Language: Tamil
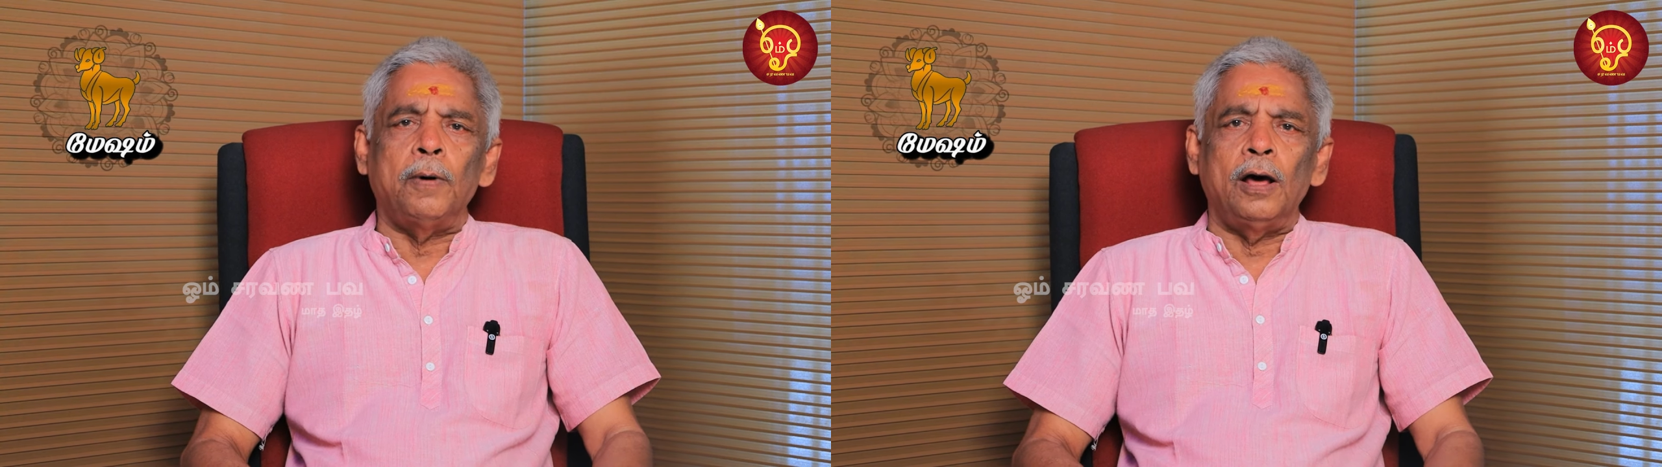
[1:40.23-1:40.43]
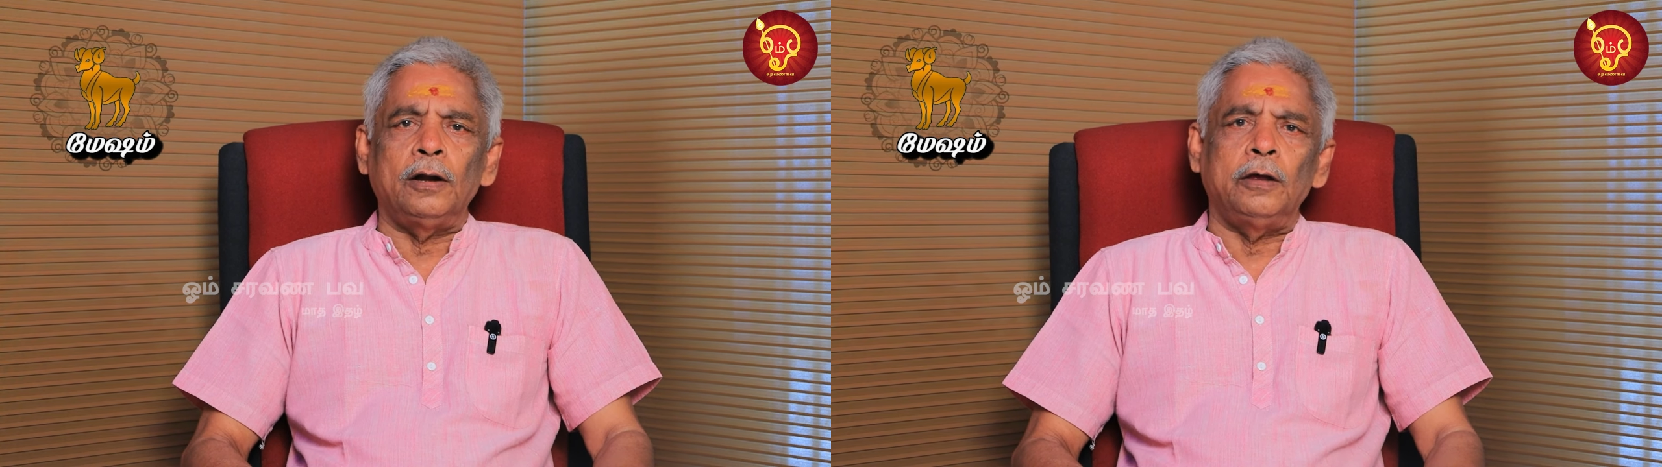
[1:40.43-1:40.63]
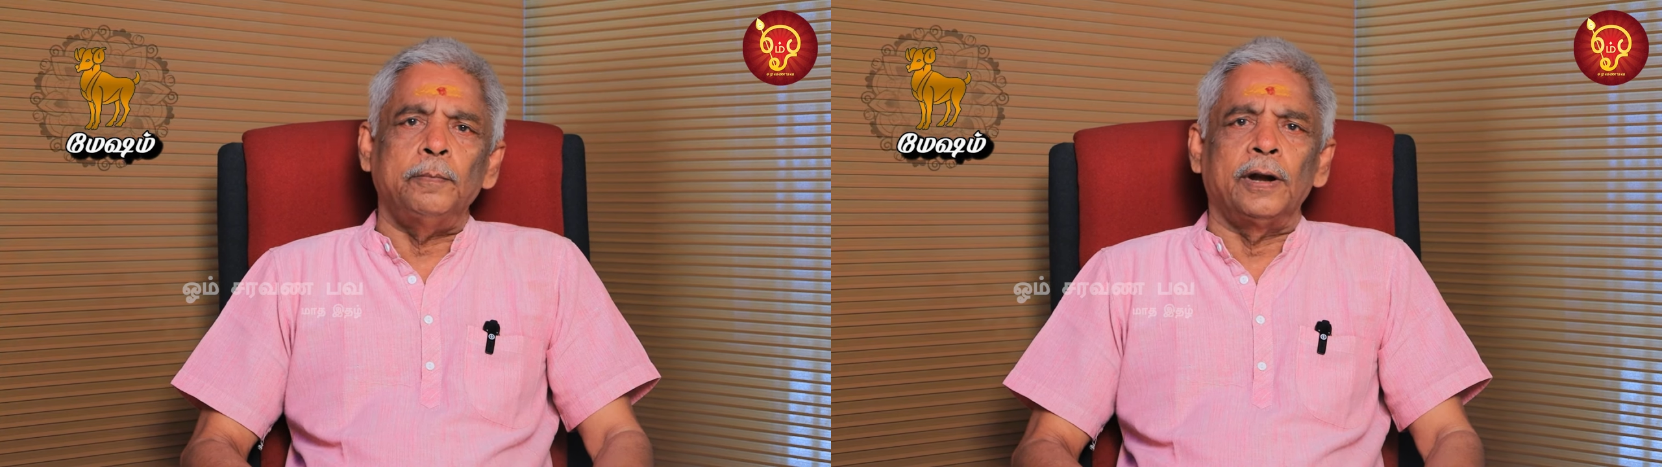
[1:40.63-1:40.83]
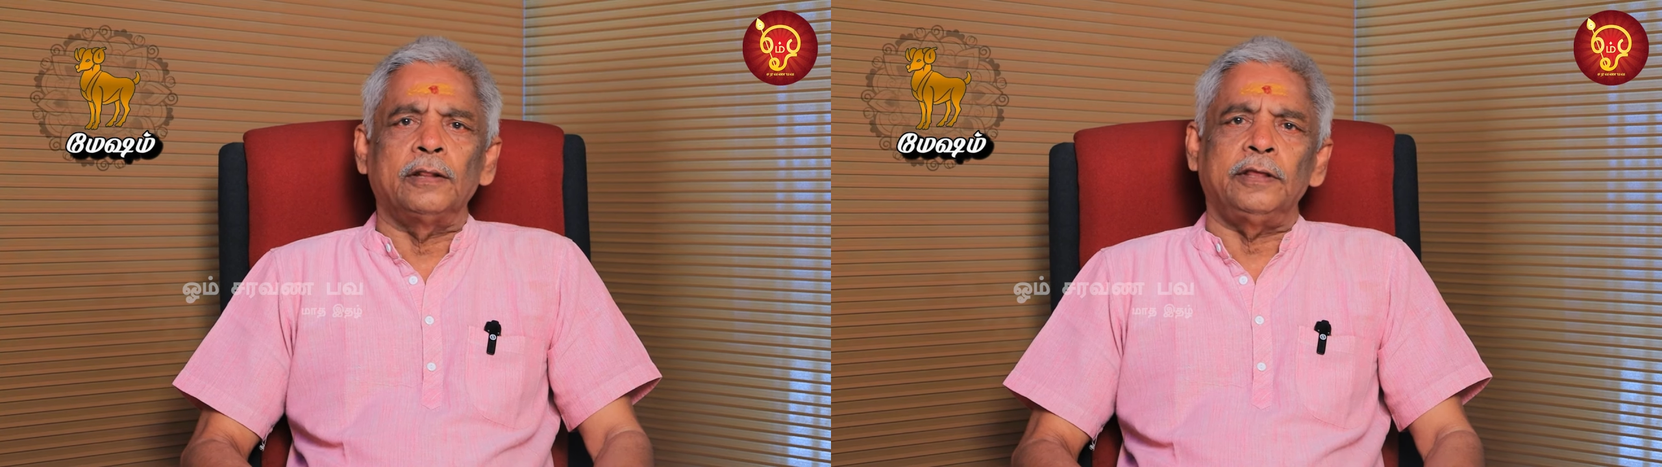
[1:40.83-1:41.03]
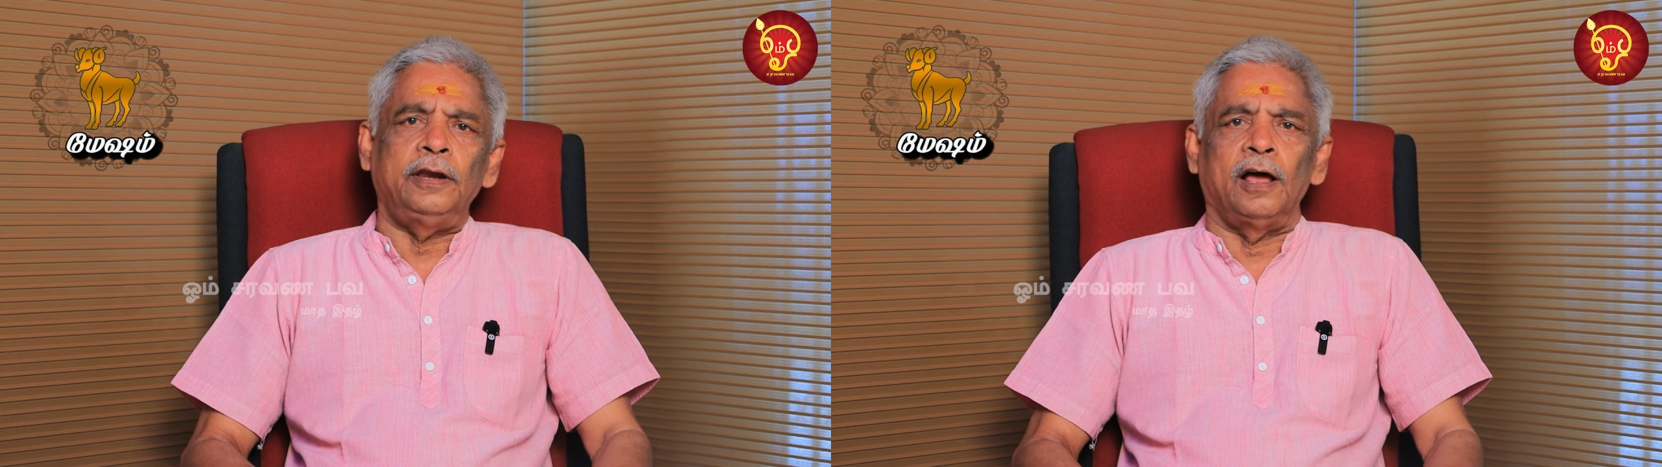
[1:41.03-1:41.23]
பார்க்கும்
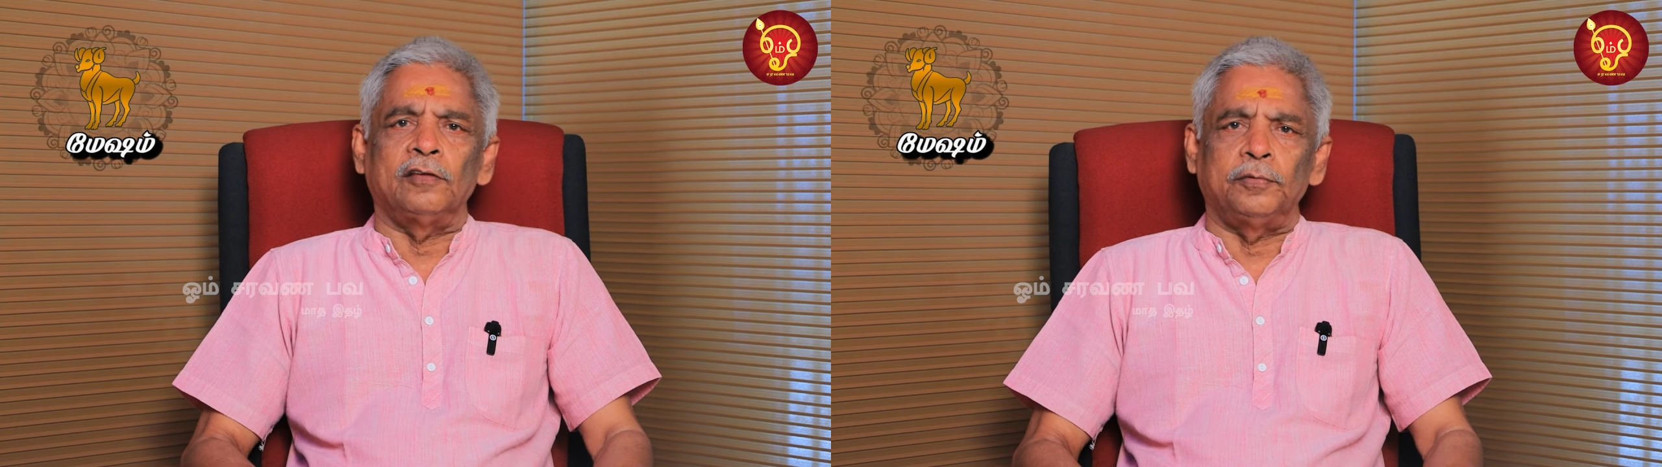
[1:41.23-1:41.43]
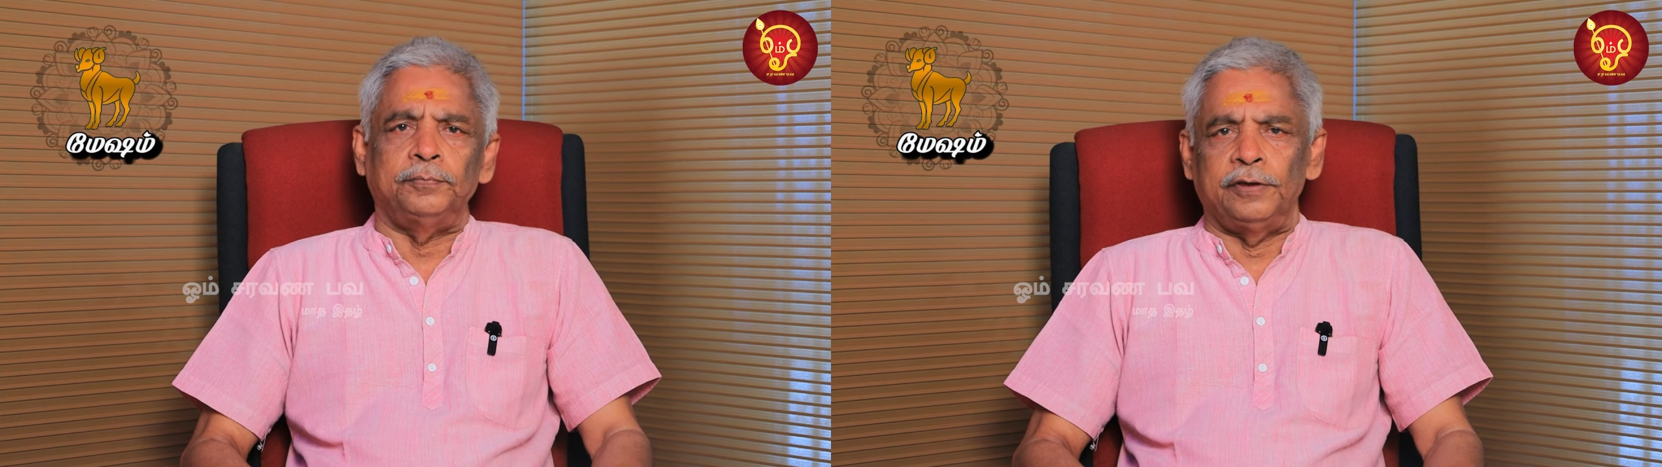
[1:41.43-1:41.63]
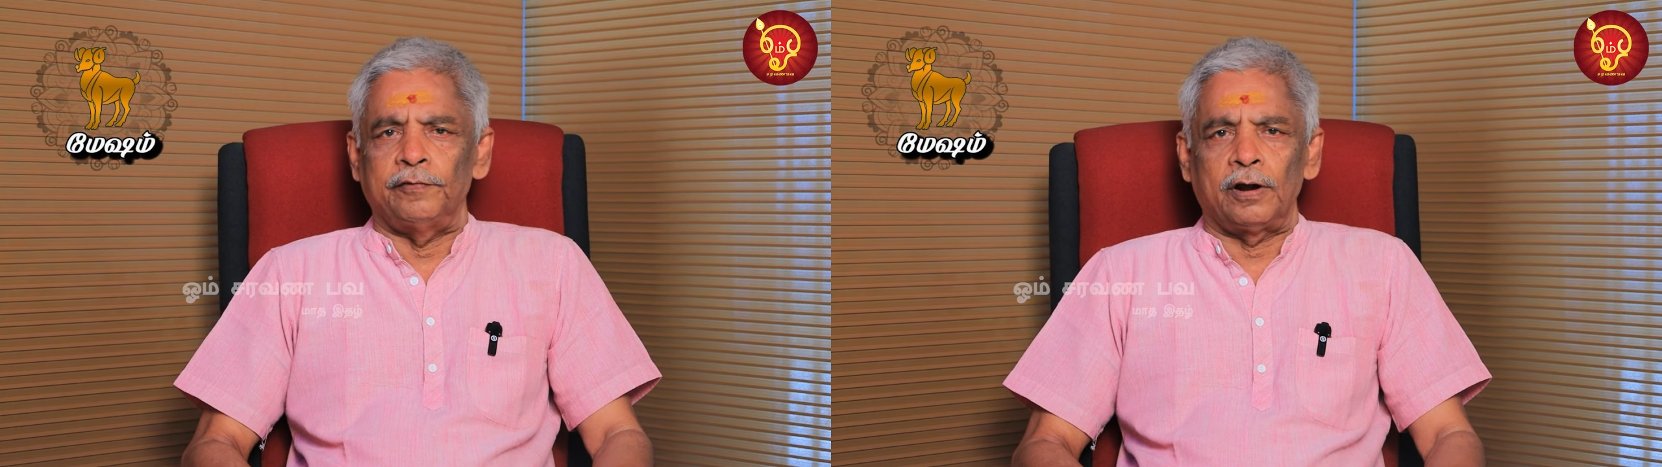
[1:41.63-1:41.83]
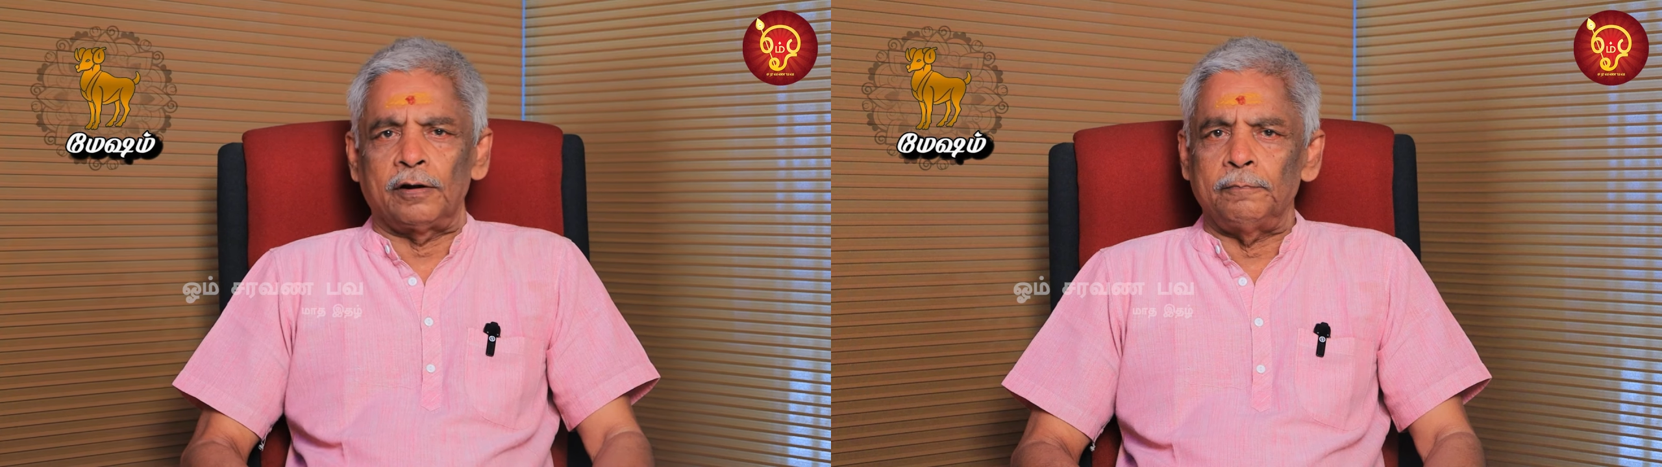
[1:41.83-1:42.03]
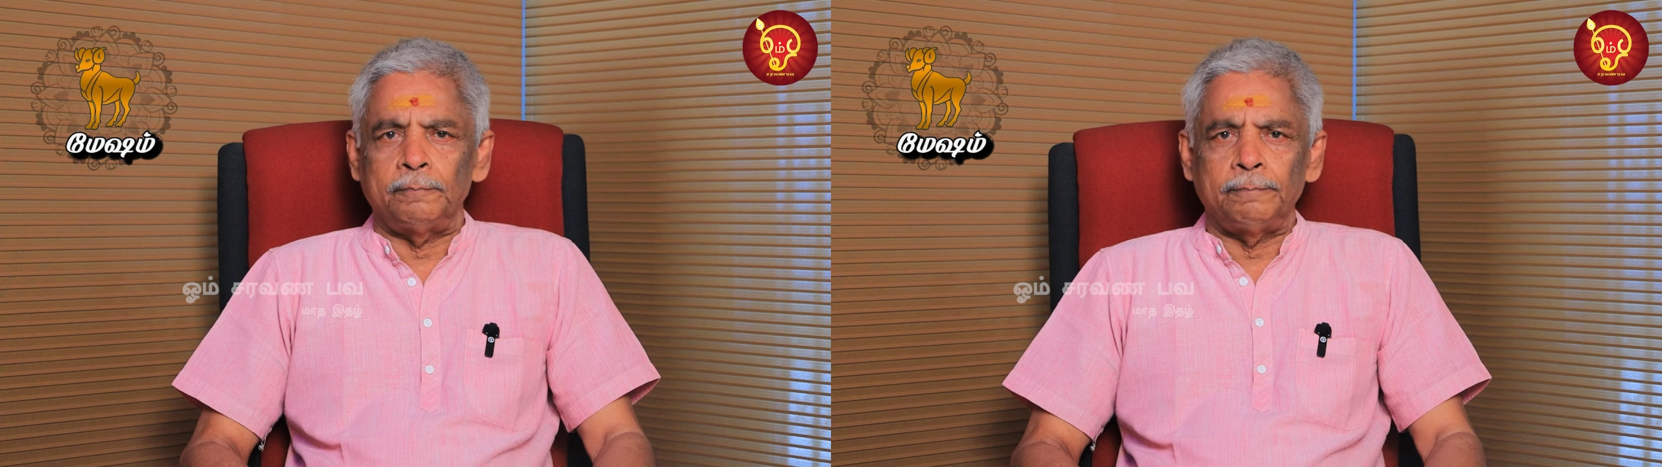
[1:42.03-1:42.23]
இடத்தை நாசம் செய்வார்